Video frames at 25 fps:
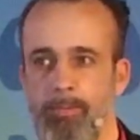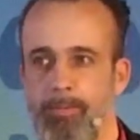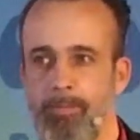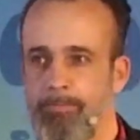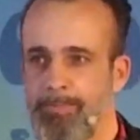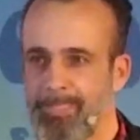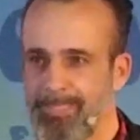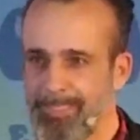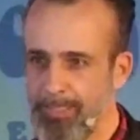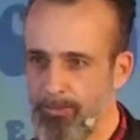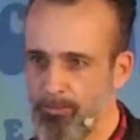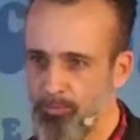
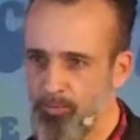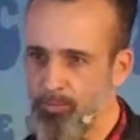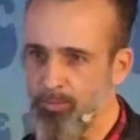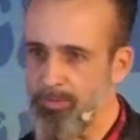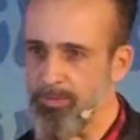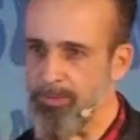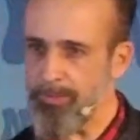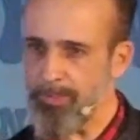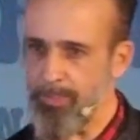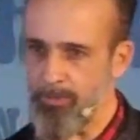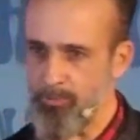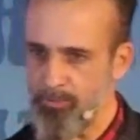Mais ça nous,
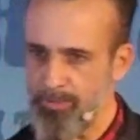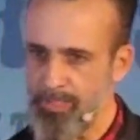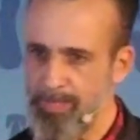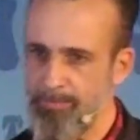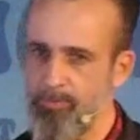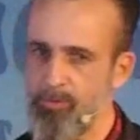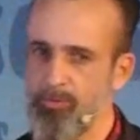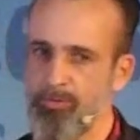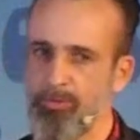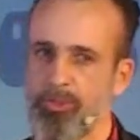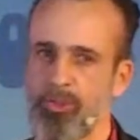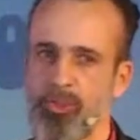ça nous
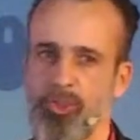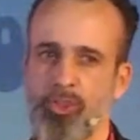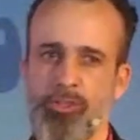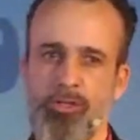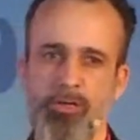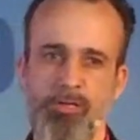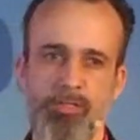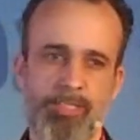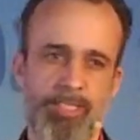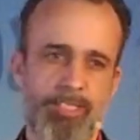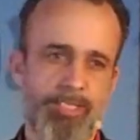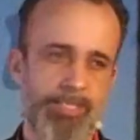démontre une
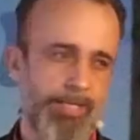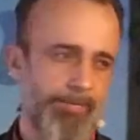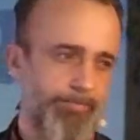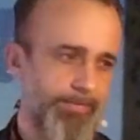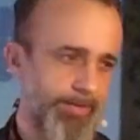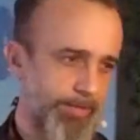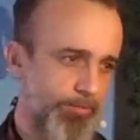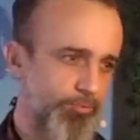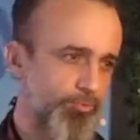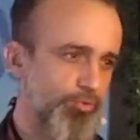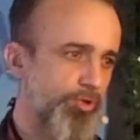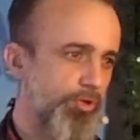chose, ça
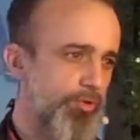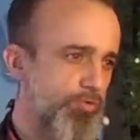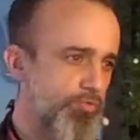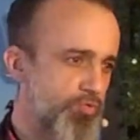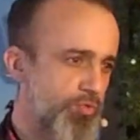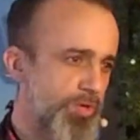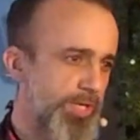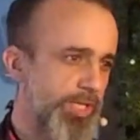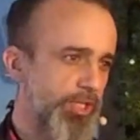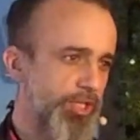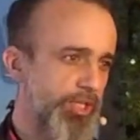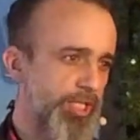devrait nous
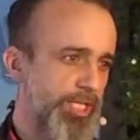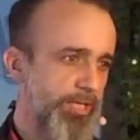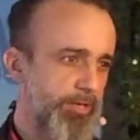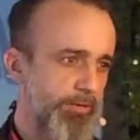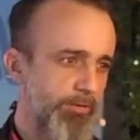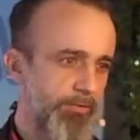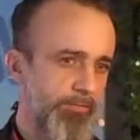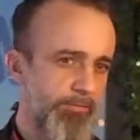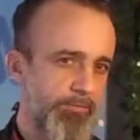encourager.